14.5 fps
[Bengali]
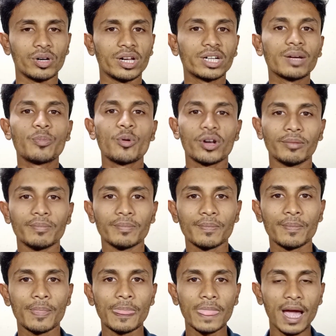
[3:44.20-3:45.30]
এটা পরে
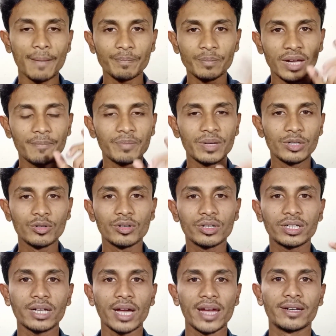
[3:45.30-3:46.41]
আপনার ভিডিওর
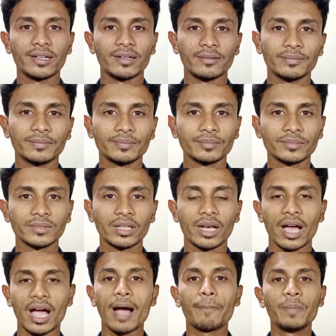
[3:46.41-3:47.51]
টাইটেল
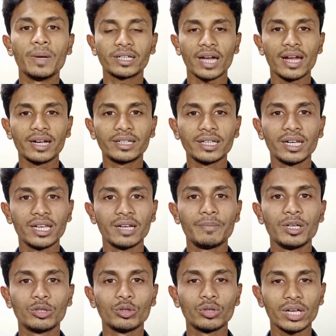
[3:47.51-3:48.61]
আপনি টাইটেলের
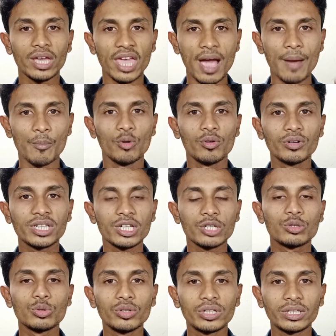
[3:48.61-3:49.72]
ভিতরে এমন
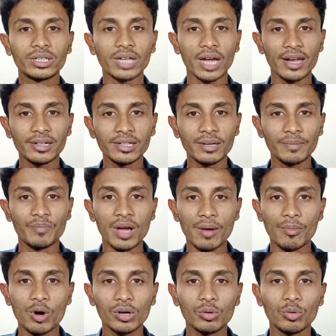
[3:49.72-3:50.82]
কিছু টাইটেল
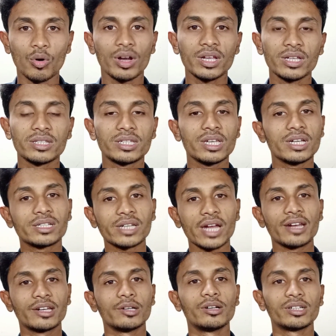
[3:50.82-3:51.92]
ব্যবহার করেন যে
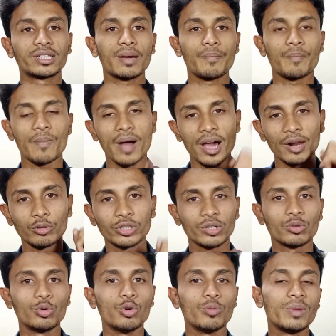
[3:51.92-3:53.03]
টাইটেলটা মানুষের
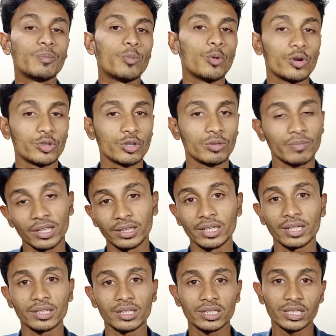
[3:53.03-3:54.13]
খুবই প্রয়োজন বা
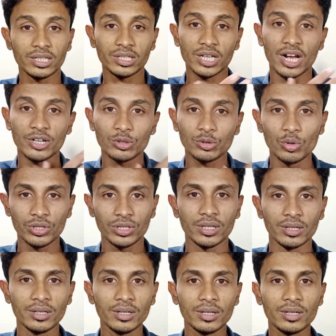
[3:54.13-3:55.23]
দেখতে সে সার্চ করছে
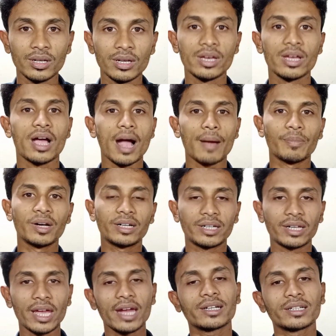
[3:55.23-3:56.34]
আপনার
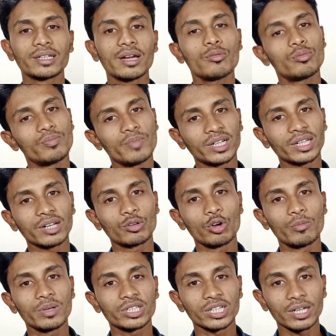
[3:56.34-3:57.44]
ট্যাগটাও ম্যাটার
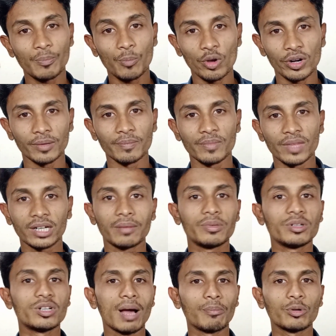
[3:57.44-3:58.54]
করবে সেটা পরে একটা
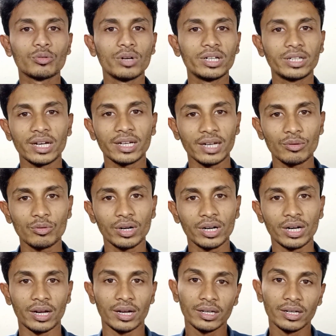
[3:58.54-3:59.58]
ভিডিও আপলোড করলে ট্যাগ র্যাঙ্ক করে না